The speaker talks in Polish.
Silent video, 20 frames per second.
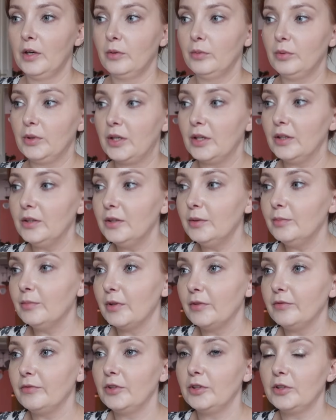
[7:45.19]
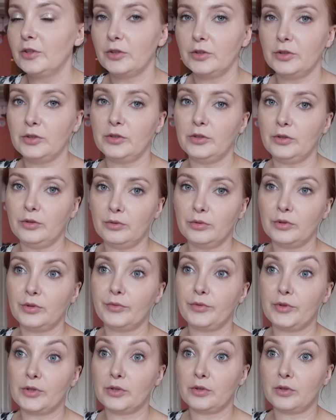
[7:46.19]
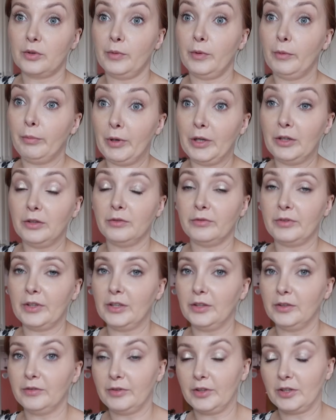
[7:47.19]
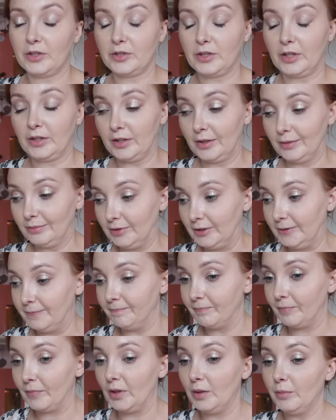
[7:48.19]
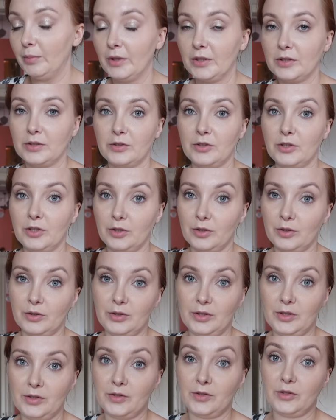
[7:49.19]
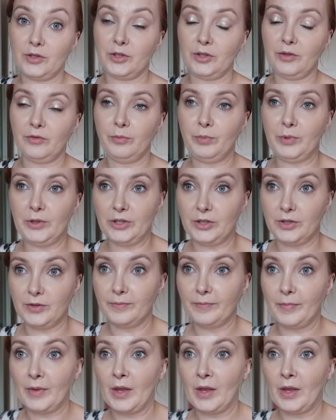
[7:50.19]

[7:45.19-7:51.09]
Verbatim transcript: weekendy mam w większości już wszystko poplanowane warsztatami i bardzo ciężko jest się wbić.